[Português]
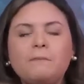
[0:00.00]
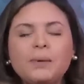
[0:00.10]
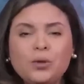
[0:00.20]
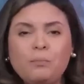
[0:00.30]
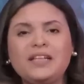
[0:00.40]

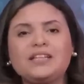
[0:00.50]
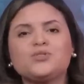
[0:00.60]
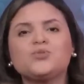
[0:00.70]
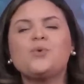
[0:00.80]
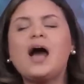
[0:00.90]
pelo bem da
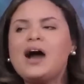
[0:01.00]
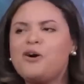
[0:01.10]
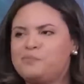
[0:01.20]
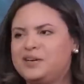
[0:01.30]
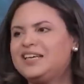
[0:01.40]
sua
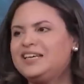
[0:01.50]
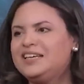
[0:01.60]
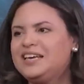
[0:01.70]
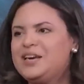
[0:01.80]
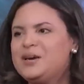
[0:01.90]
alma, né?
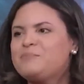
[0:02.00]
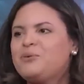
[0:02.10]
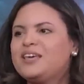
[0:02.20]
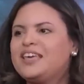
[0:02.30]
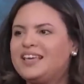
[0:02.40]

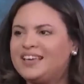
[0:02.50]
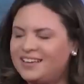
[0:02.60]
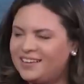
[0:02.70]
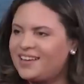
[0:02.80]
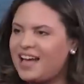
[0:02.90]

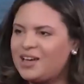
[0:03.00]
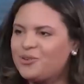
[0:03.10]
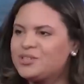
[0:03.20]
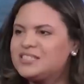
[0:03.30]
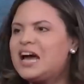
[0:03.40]
porque a
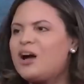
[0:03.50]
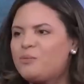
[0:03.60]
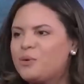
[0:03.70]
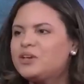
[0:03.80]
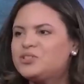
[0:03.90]
nossa
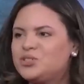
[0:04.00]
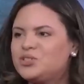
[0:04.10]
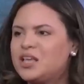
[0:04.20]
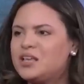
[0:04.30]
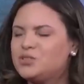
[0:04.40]
alma é o que a
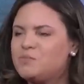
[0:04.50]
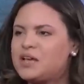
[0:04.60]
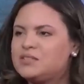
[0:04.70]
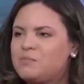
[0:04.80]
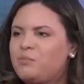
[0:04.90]
gente tem de mais